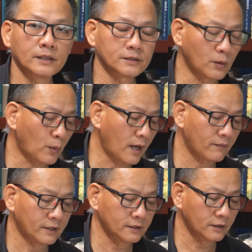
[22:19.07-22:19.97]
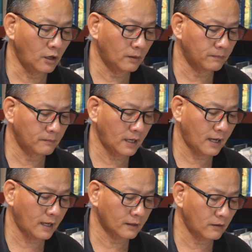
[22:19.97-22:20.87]
Angel Quang về trường hợp
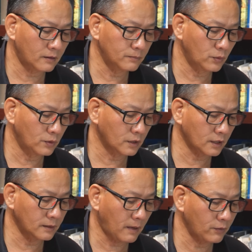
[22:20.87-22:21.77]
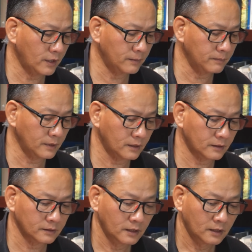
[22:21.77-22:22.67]
là có mua cái bảo hiểm
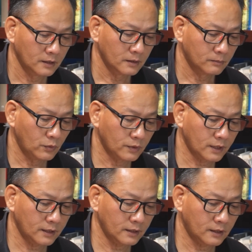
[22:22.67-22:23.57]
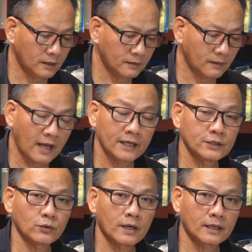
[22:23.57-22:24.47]
à, mua cái à, life
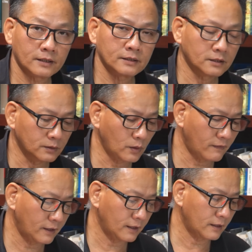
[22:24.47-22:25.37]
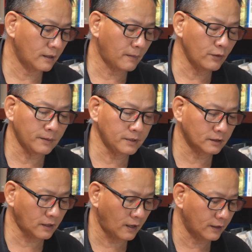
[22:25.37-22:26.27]
insurance đó thưa quý vị, đó là bảo hiểm
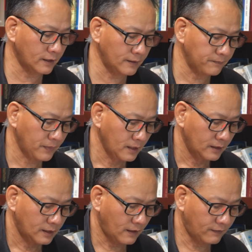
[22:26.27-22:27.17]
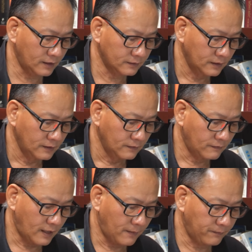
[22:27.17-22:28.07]
nhân thọ đó. Dạ vâng.
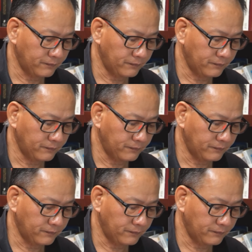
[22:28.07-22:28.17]
Và